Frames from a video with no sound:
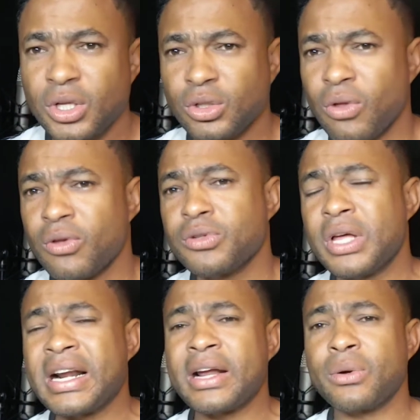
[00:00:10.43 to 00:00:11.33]

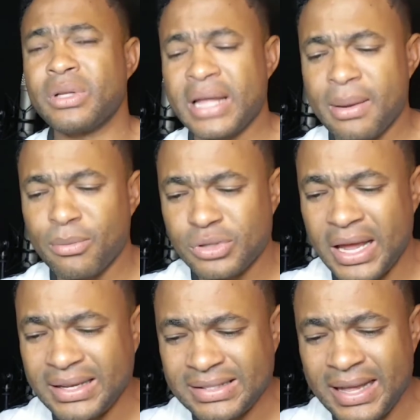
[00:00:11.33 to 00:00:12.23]
Todos recordamos
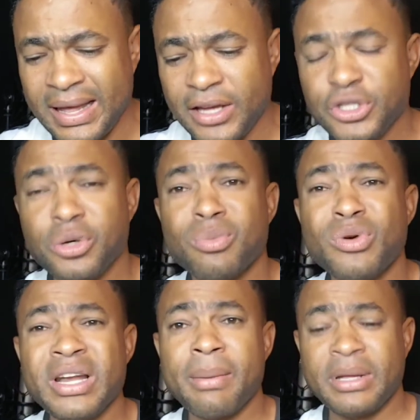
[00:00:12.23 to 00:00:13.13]
este hecho
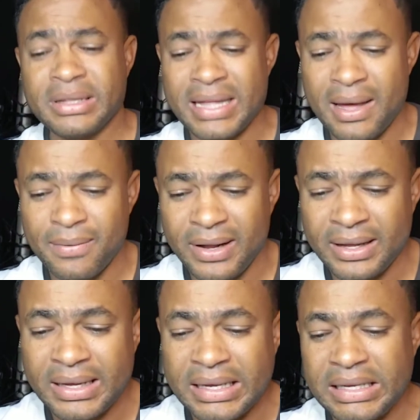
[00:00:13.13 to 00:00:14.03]
muy
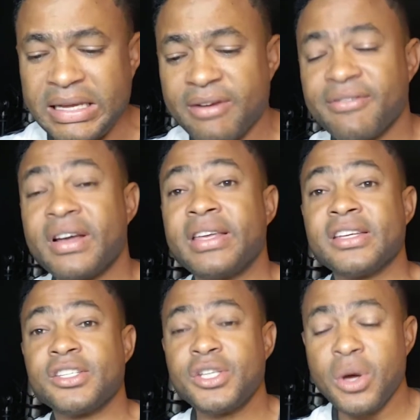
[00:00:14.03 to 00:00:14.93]
lamentable, quien
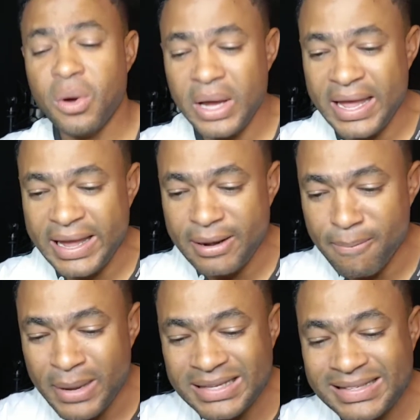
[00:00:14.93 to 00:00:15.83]
falleció en el
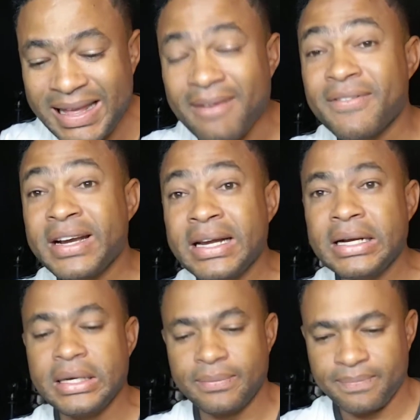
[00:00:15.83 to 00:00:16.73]
mes de
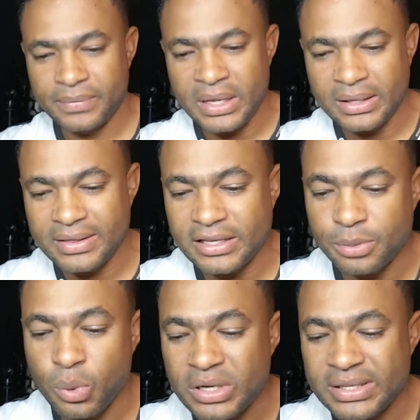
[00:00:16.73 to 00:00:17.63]
abril
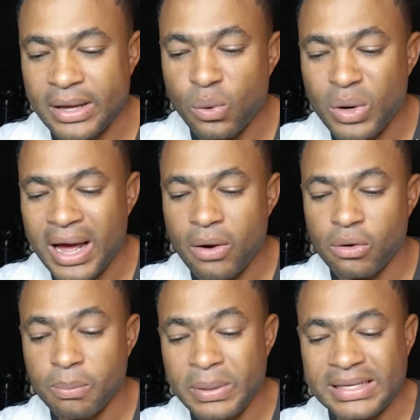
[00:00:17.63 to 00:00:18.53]
después de una
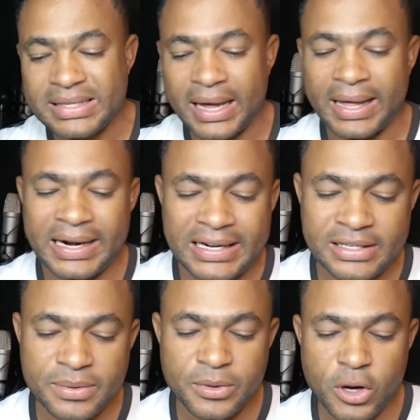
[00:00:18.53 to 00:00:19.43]
golpiza que
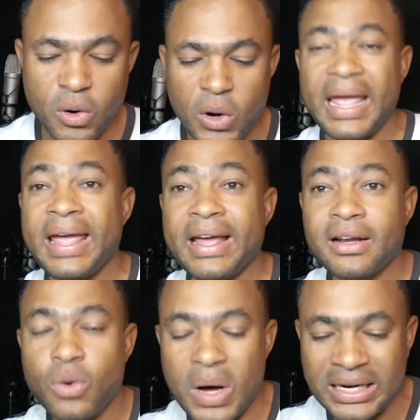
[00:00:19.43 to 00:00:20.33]
recibió en
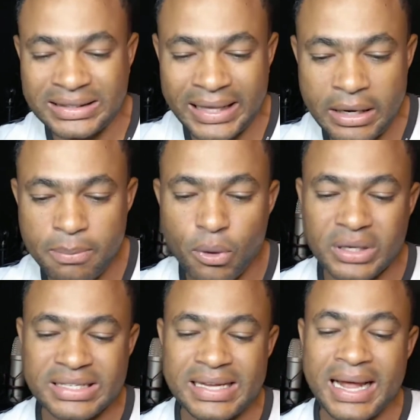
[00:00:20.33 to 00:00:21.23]
el cuartel
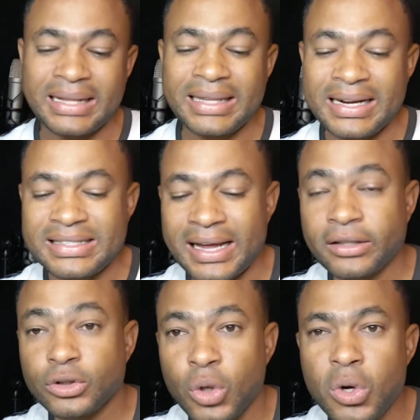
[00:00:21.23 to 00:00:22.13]
policial del
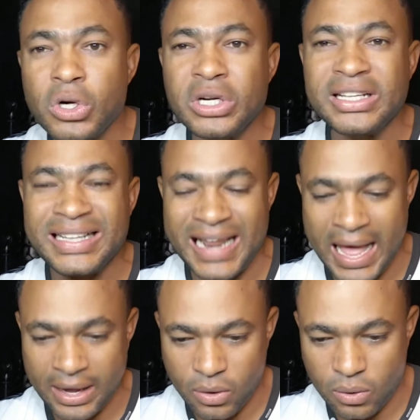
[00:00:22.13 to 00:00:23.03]
sector
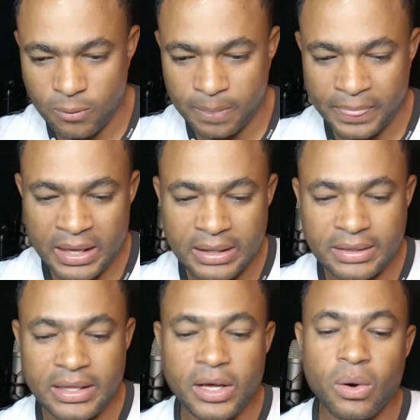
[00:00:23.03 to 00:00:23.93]
Naco.
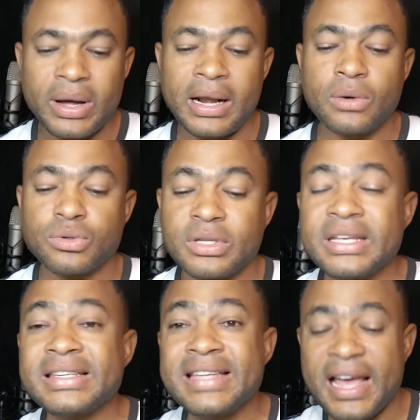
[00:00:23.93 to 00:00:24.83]
Dijo que la
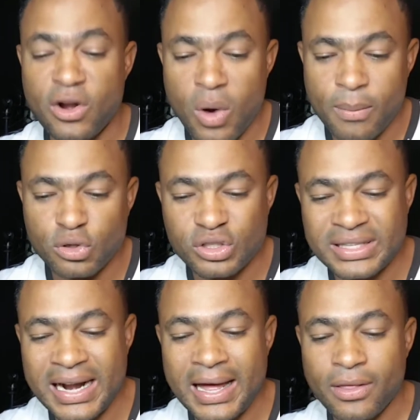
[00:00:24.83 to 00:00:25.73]
justicia no ha
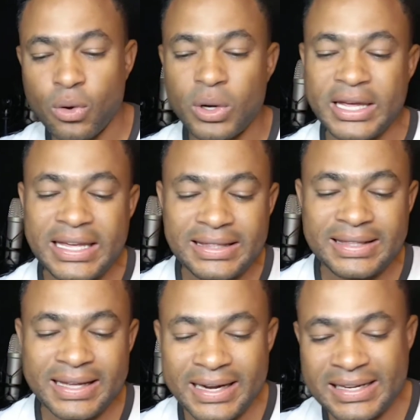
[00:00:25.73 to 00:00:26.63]
mostrado
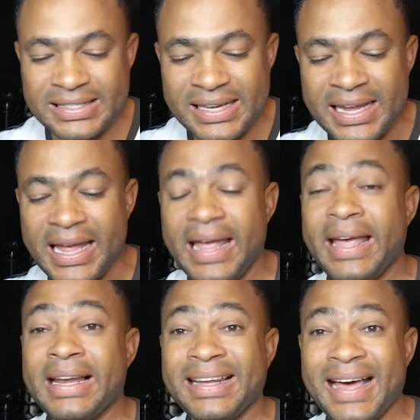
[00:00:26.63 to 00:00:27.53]
interés
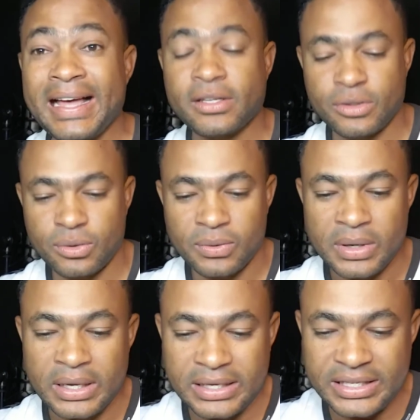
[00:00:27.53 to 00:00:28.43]
en el caso
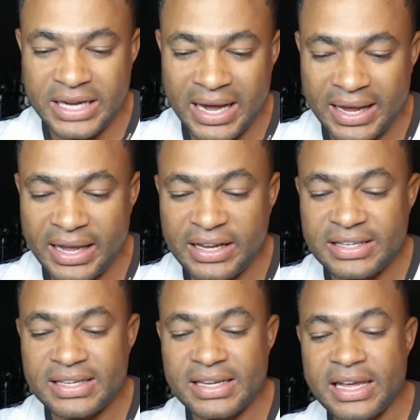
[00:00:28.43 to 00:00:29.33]
ya que
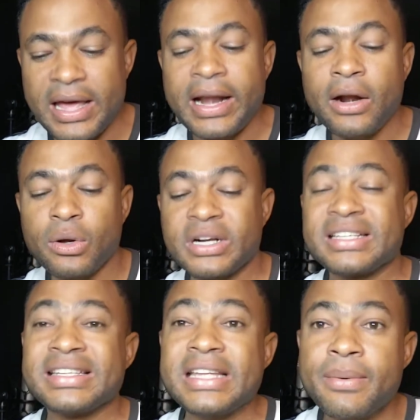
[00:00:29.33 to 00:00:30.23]
ni siquiera lo
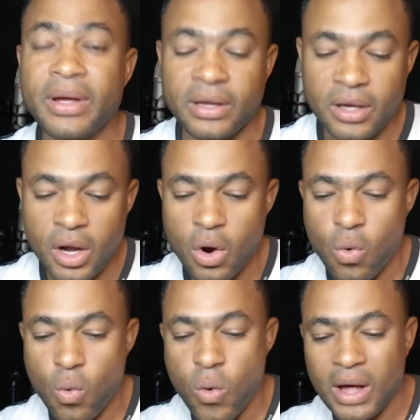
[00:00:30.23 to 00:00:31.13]
reciben
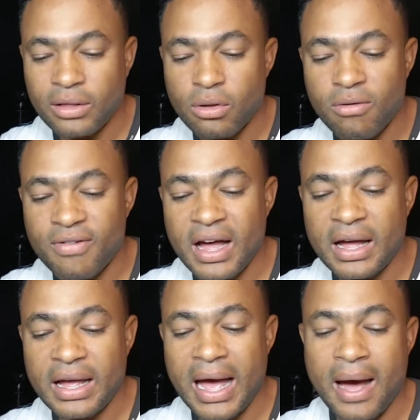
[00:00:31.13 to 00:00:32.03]
cuando
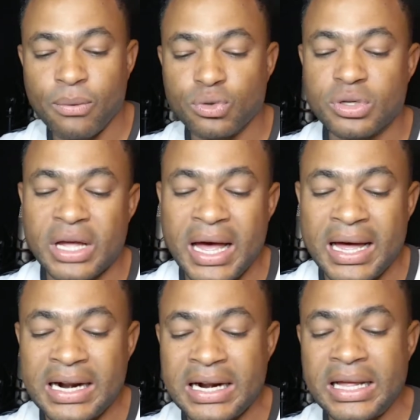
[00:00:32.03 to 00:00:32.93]
van a
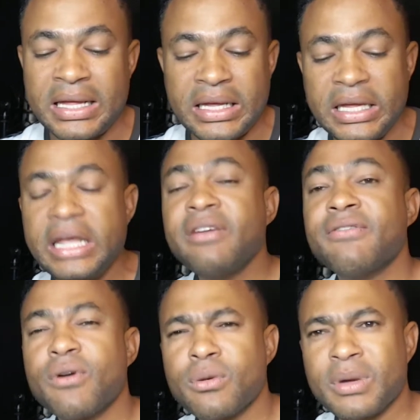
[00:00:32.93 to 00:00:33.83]
buscar
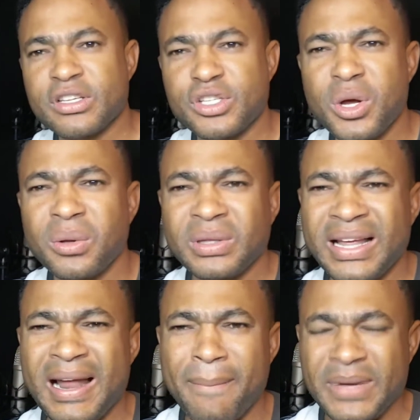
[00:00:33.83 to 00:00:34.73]
información
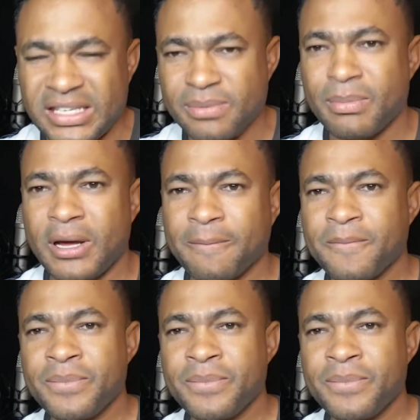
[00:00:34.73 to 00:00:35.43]
de la misma.